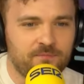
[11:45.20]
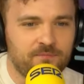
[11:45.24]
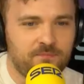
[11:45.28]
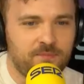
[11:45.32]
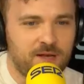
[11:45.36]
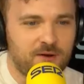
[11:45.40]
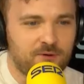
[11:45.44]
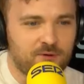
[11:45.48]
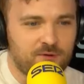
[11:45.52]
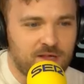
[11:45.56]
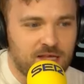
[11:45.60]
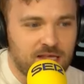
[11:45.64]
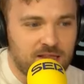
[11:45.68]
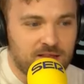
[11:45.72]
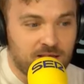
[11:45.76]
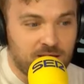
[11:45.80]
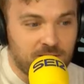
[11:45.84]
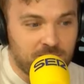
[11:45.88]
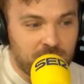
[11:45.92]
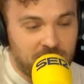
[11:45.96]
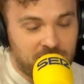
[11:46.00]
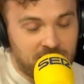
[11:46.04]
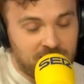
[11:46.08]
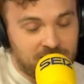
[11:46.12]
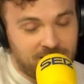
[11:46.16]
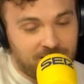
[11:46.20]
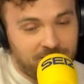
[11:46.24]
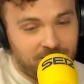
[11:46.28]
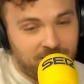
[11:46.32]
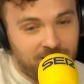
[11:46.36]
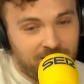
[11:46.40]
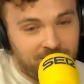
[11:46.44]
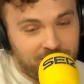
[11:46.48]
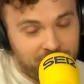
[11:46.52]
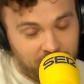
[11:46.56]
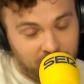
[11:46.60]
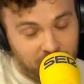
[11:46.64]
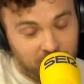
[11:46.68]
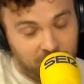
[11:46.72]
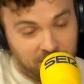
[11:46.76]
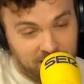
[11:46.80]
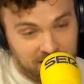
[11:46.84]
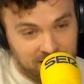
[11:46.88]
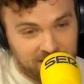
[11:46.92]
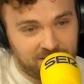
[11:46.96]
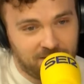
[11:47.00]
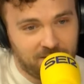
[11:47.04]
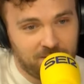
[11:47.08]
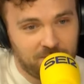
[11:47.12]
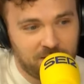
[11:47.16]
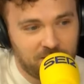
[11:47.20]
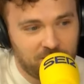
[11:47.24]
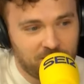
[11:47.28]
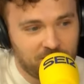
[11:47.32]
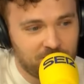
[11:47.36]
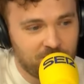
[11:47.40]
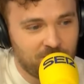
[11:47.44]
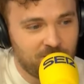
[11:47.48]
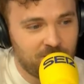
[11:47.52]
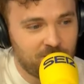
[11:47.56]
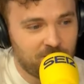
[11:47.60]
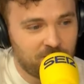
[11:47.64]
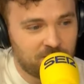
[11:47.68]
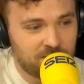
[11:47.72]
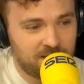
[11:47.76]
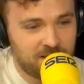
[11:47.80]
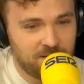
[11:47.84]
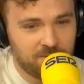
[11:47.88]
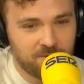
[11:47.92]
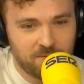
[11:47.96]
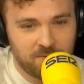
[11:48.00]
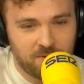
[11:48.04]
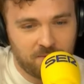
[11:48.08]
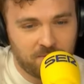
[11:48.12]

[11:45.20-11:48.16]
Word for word: pero sí, sí, me encantaba, bueno, me encantaba el periodismo deportivo,